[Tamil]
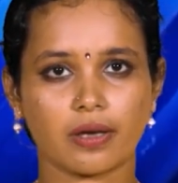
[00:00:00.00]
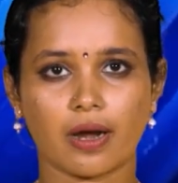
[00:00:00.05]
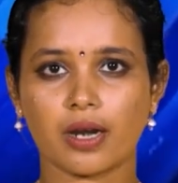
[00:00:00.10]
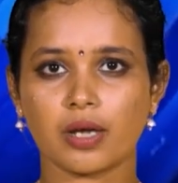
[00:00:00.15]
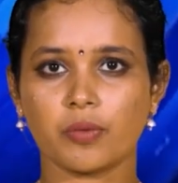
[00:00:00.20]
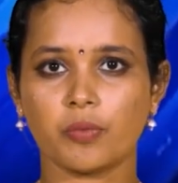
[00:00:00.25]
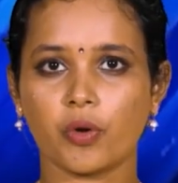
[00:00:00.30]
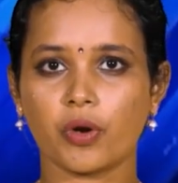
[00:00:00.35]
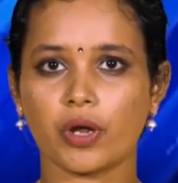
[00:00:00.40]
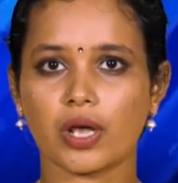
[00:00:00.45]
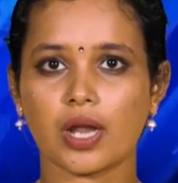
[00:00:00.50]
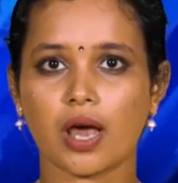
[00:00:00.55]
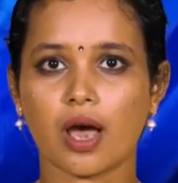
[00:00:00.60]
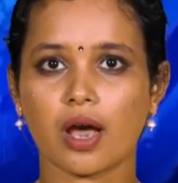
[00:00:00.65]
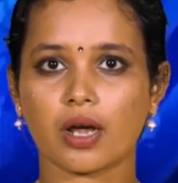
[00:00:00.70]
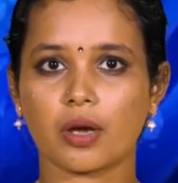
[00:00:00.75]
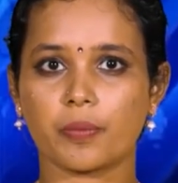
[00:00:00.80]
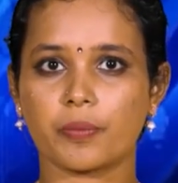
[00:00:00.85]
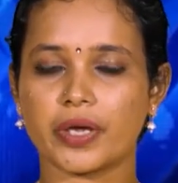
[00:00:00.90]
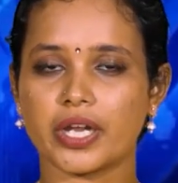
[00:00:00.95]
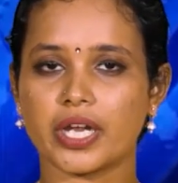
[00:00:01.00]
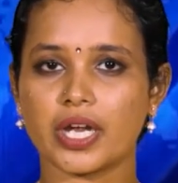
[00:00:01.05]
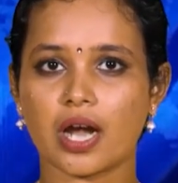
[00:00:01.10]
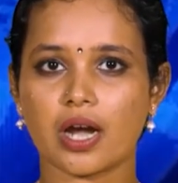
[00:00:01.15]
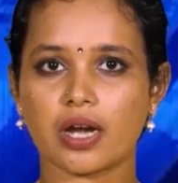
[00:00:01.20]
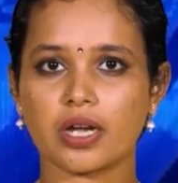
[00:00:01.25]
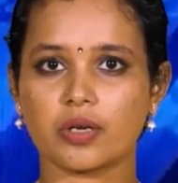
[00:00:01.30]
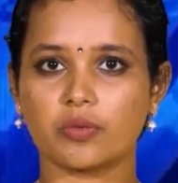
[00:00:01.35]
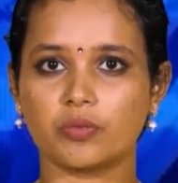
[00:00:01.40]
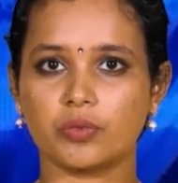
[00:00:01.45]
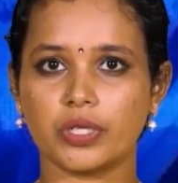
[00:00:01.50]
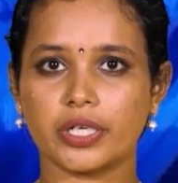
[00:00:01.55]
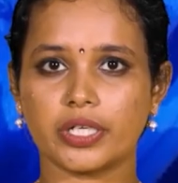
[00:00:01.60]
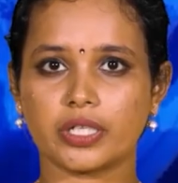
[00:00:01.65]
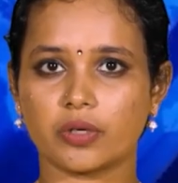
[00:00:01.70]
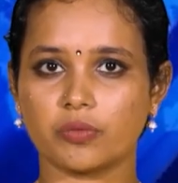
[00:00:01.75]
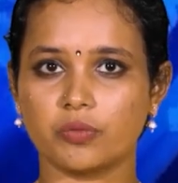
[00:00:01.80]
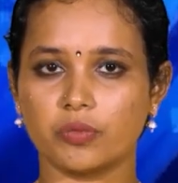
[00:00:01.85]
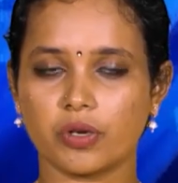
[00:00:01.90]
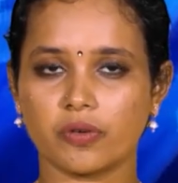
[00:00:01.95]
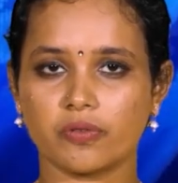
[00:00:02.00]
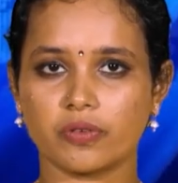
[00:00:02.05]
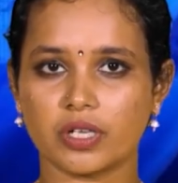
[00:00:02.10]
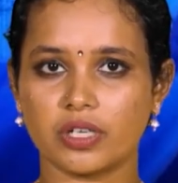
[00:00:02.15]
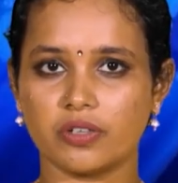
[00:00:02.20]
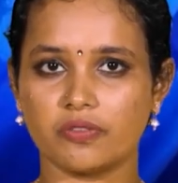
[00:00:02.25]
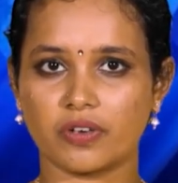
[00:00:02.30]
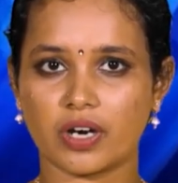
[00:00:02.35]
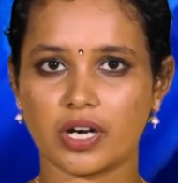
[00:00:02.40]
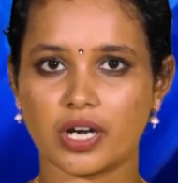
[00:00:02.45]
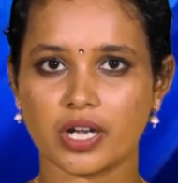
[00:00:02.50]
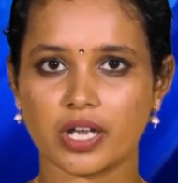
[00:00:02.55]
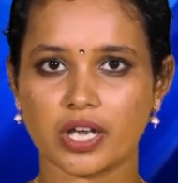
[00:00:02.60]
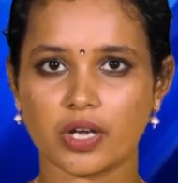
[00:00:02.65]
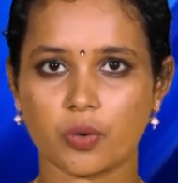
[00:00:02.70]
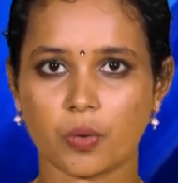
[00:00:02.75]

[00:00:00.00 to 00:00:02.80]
தடபுடலாக பிரியாணி உள்ளிட்ட உணவுகள் வழங்கி